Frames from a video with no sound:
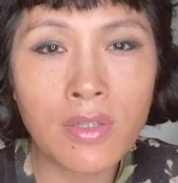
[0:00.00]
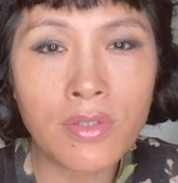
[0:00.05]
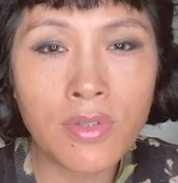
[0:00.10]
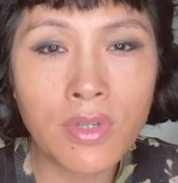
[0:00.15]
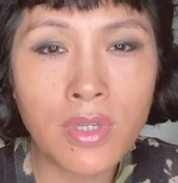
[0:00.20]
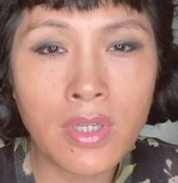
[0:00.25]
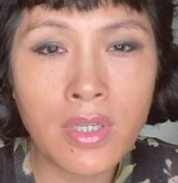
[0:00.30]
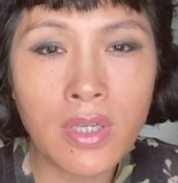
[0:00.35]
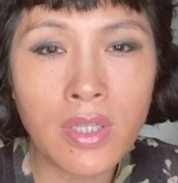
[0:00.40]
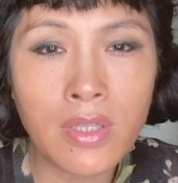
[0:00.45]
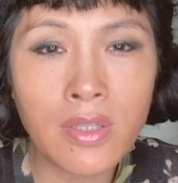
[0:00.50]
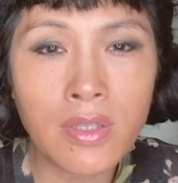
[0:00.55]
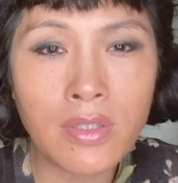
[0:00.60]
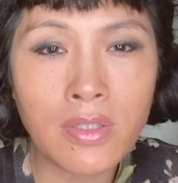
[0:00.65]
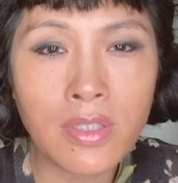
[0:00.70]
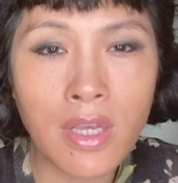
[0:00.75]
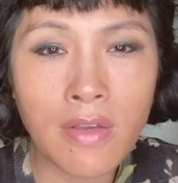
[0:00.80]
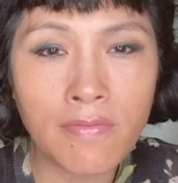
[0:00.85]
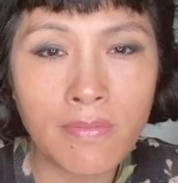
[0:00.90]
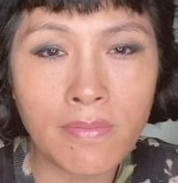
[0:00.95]
所以跟
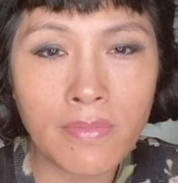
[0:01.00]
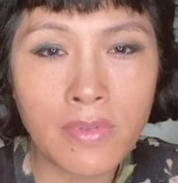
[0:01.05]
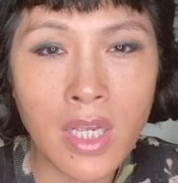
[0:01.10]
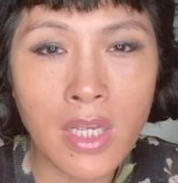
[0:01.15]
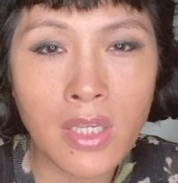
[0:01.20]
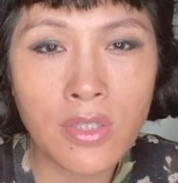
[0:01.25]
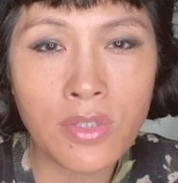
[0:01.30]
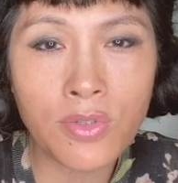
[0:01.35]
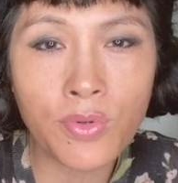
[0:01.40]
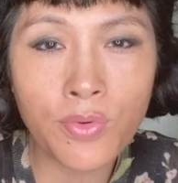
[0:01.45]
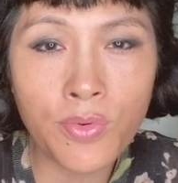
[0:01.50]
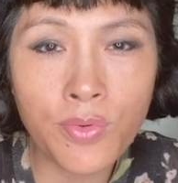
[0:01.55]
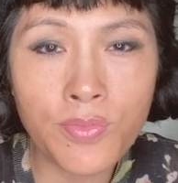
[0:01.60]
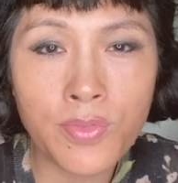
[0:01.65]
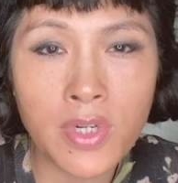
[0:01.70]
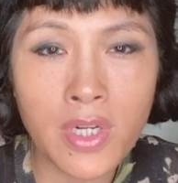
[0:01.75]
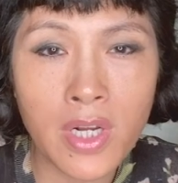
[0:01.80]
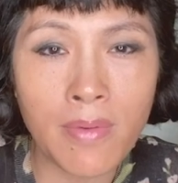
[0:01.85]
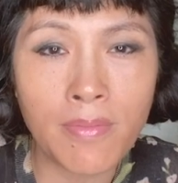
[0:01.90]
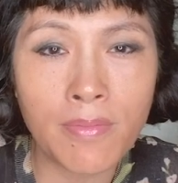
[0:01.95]
在在 Zoom
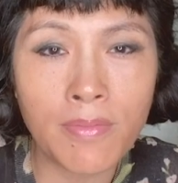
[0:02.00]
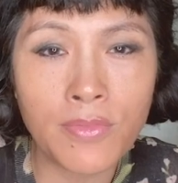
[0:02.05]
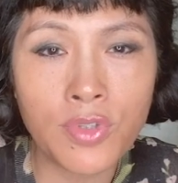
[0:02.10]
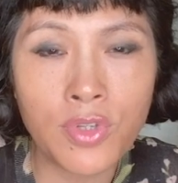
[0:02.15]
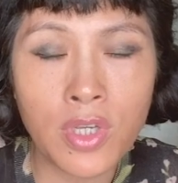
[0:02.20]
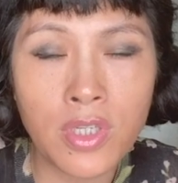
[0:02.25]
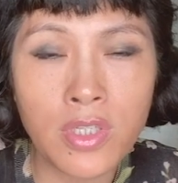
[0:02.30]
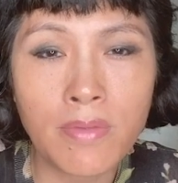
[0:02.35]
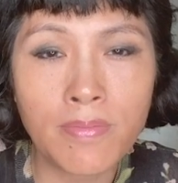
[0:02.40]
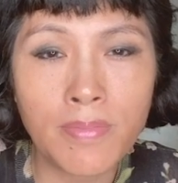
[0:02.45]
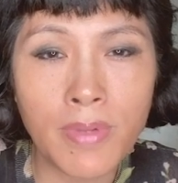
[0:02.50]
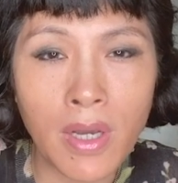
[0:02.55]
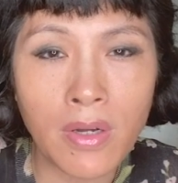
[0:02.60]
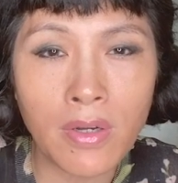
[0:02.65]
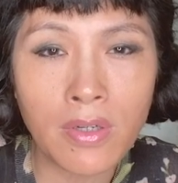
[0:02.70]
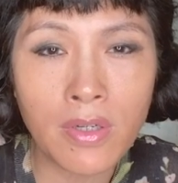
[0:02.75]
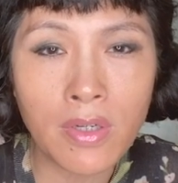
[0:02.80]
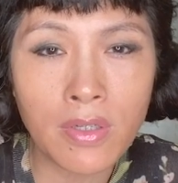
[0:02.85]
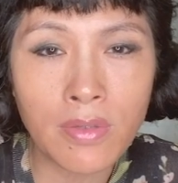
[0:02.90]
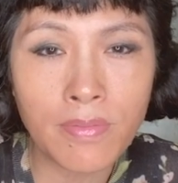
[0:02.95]
上学习表
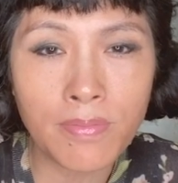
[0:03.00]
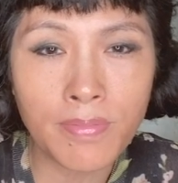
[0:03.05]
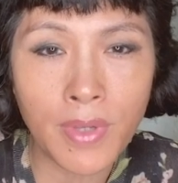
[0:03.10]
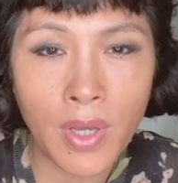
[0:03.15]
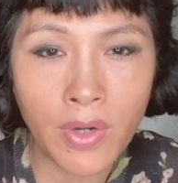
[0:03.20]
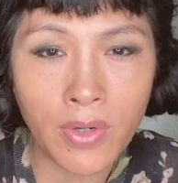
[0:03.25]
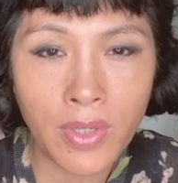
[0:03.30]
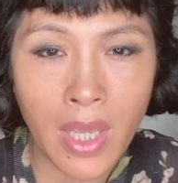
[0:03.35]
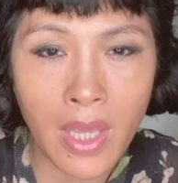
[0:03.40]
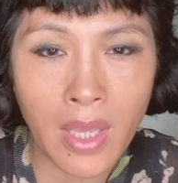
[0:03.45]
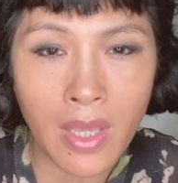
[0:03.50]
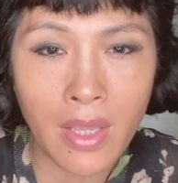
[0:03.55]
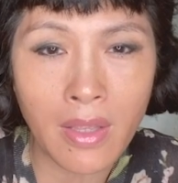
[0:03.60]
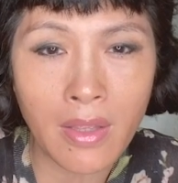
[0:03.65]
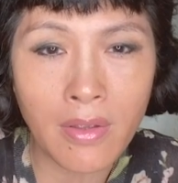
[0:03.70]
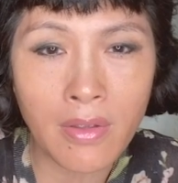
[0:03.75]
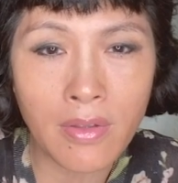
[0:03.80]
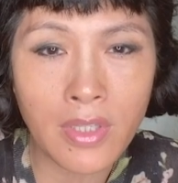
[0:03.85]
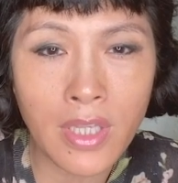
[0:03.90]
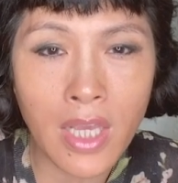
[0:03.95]
表演，
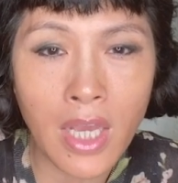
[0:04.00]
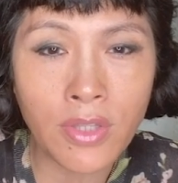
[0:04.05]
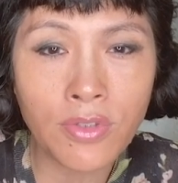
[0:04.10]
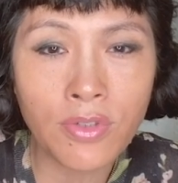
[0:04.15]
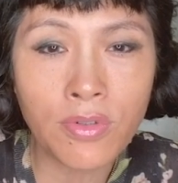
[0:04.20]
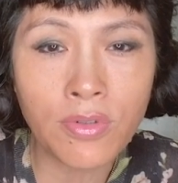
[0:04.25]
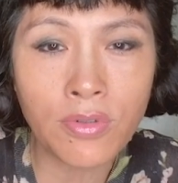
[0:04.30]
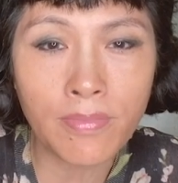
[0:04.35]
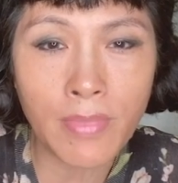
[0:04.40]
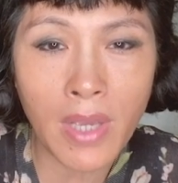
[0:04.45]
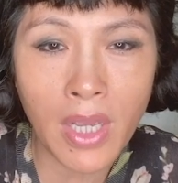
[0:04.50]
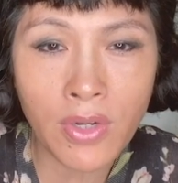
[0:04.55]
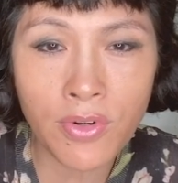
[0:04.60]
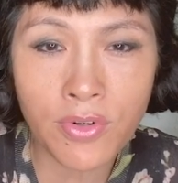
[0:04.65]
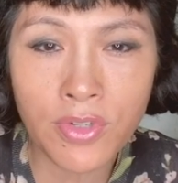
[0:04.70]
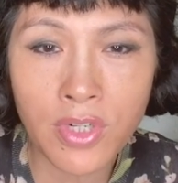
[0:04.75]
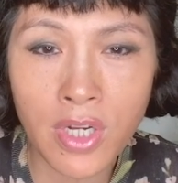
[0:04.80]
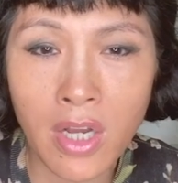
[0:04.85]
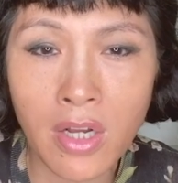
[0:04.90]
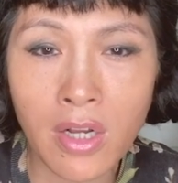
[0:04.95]
研究
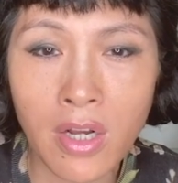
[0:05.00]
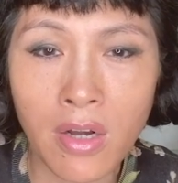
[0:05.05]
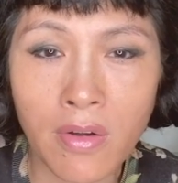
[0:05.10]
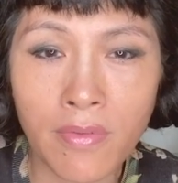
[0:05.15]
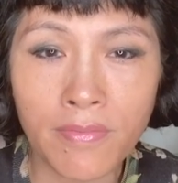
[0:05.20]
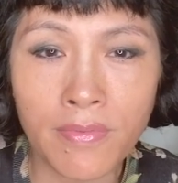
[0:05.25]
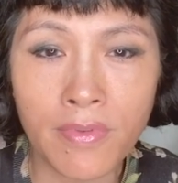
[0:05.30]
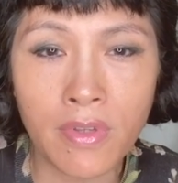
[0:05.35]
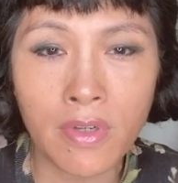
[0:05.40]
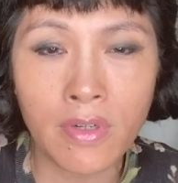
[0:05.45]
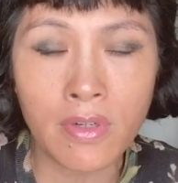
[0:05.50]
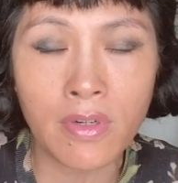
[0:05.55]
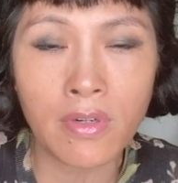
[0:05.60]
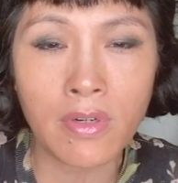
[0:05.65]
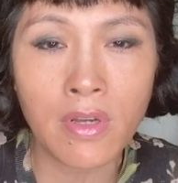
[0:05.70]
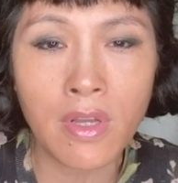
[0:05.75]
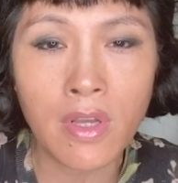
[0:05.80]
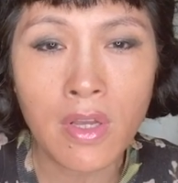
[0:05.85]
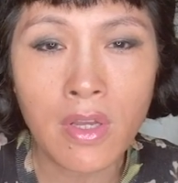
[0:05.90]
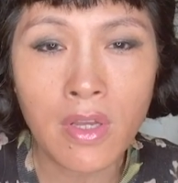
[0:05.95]
Michael c h e k o v
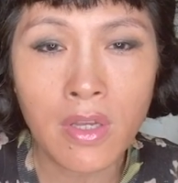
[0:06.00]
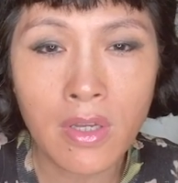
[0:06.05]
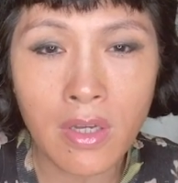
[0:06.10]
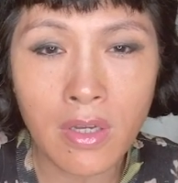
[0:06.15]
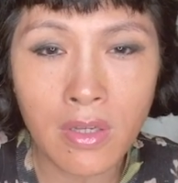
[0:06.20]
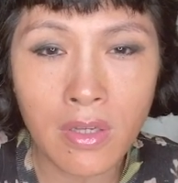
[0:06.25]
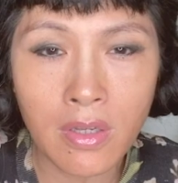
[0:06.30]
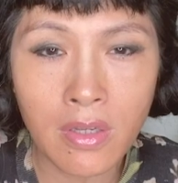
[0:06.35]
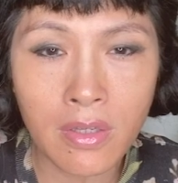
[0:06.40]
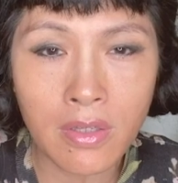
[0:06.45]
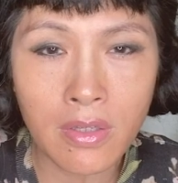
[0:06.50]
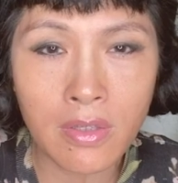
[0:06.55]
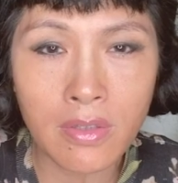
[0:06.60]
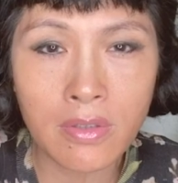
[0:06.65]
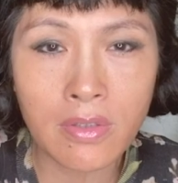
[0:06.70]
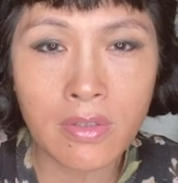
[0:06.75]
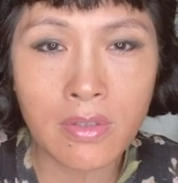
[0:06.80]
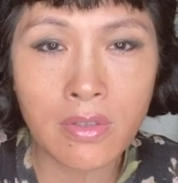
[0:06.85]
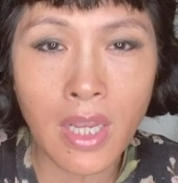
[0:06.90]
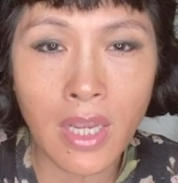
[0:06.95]
的呃
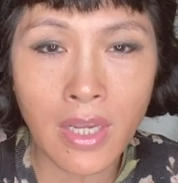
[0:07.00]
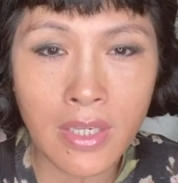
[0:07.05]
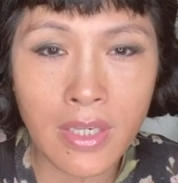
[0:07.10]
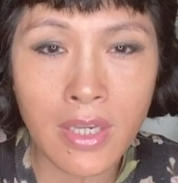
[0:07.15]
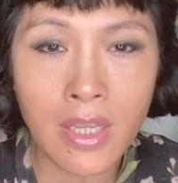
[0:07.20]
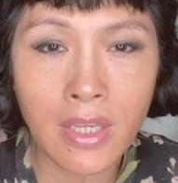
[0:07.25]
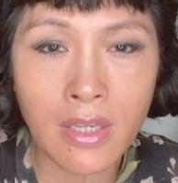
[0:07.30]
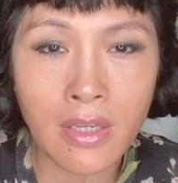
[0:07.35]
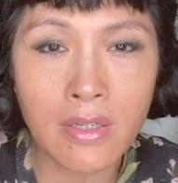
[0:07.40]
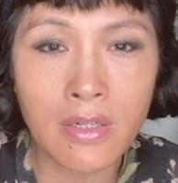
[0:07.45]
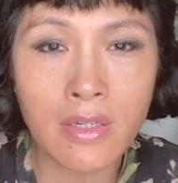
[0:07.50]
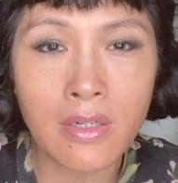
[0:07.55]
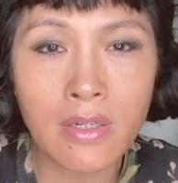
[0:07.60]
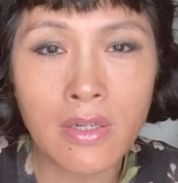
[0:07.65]
technique，